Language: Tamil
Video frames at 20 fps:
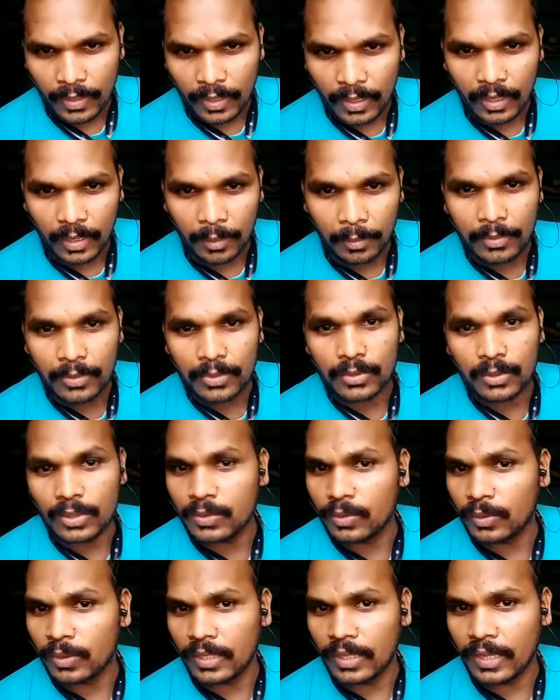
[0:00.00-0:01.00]
அப்படின்னு சொல்லி
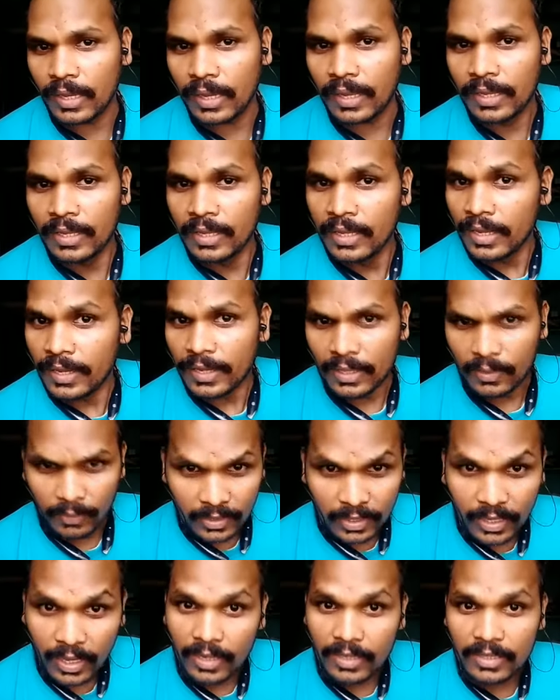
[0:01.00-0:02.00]
சொல்லியிருந்தாங்க இதுக்கு
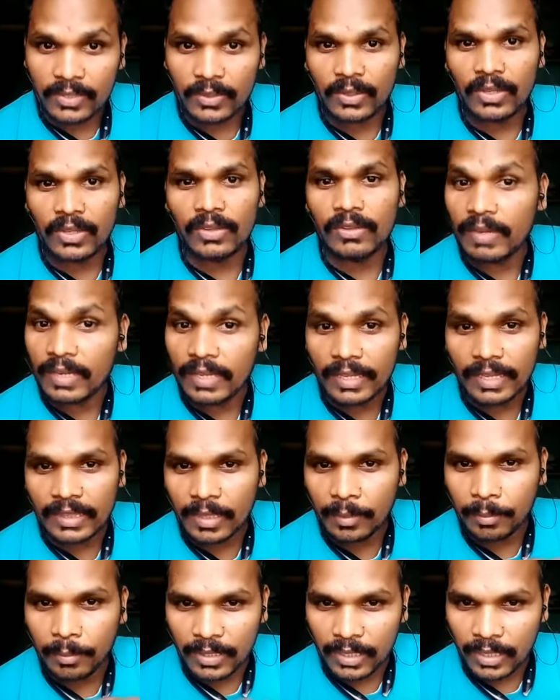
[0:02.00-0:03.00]
வந்து அரசு வந்து இது வரைக்கும் எந்த
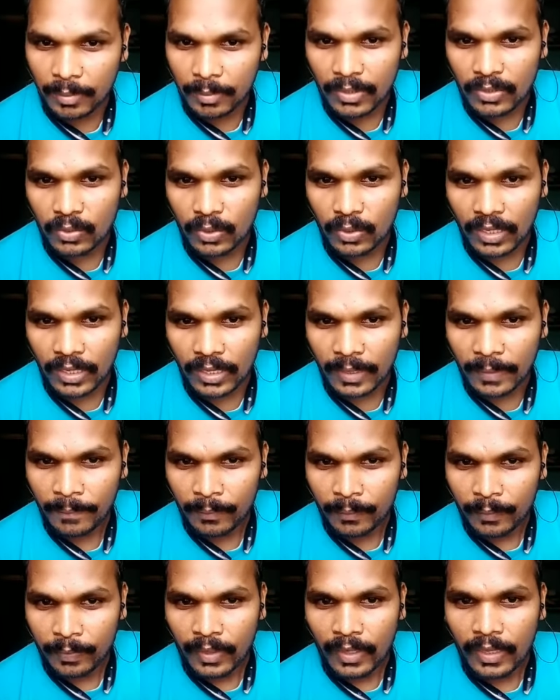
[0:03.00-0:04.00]
பதிலையுமே சொல்லலை
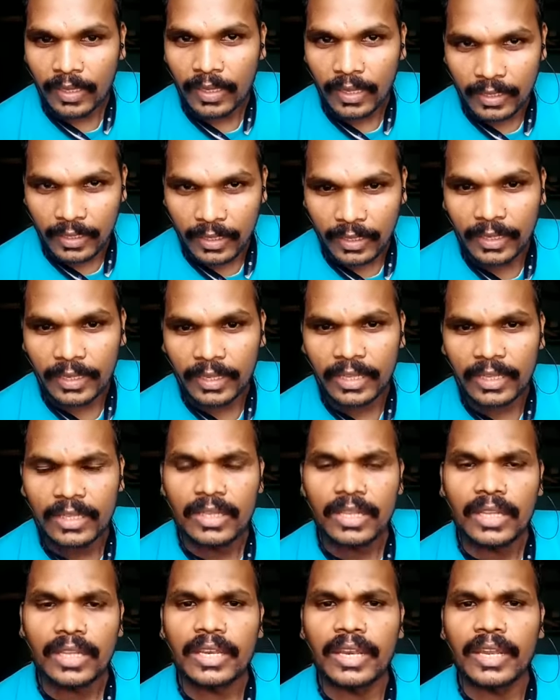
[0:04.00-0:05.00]
அதனால்
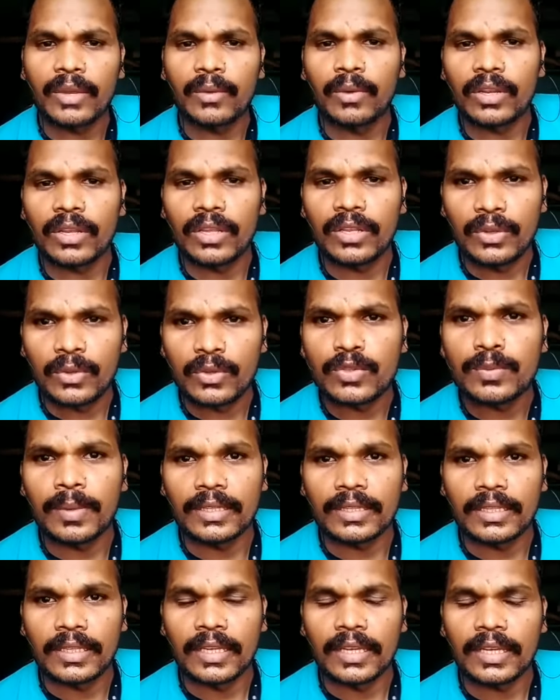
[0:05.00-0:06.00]
இன்றைக்கி ஒரு நியூஸ்
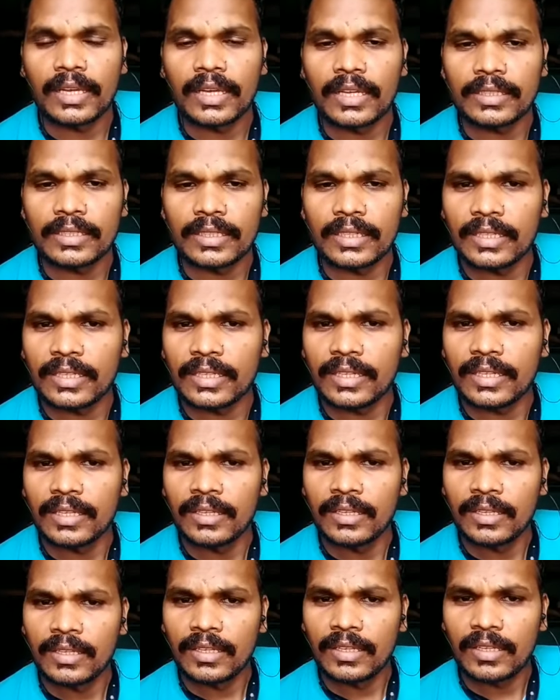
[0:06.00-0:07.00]
பார்த்தேன் அதில்
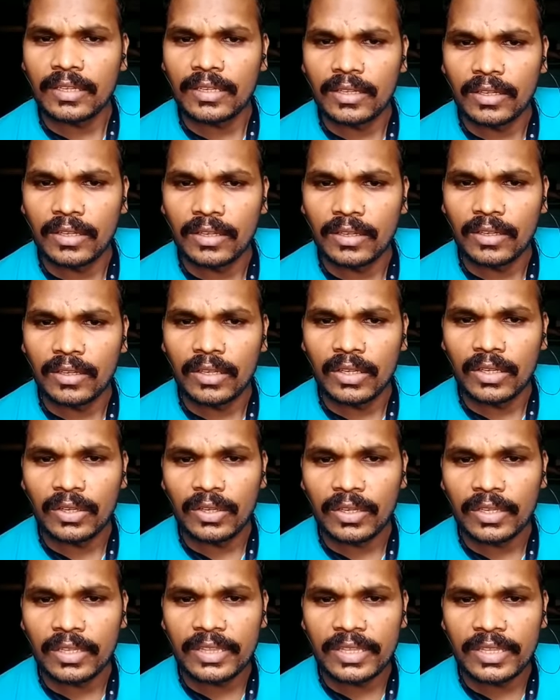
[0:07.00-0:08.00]

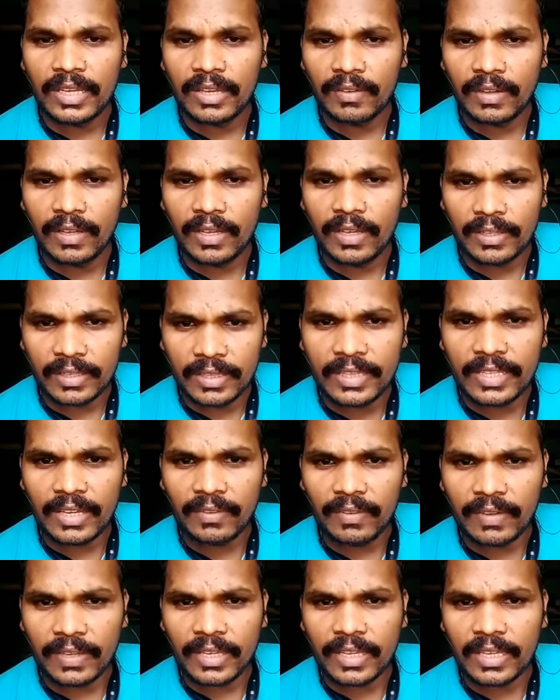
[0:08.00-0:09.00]
இந்திய இந்திய
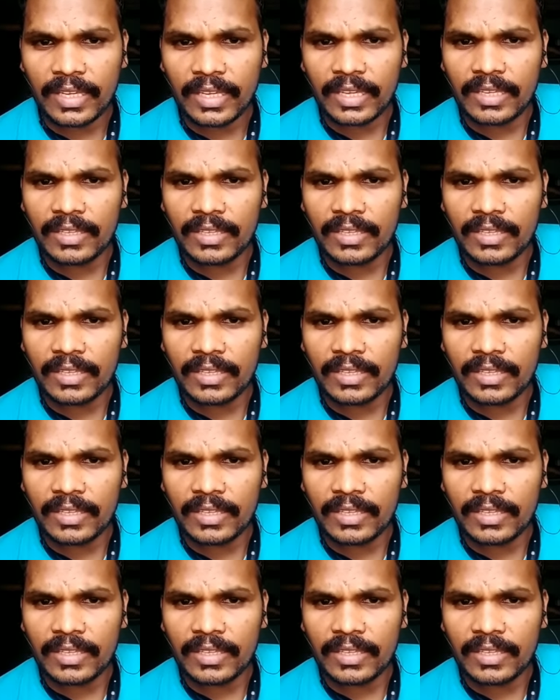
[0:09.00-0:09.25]
வங்கி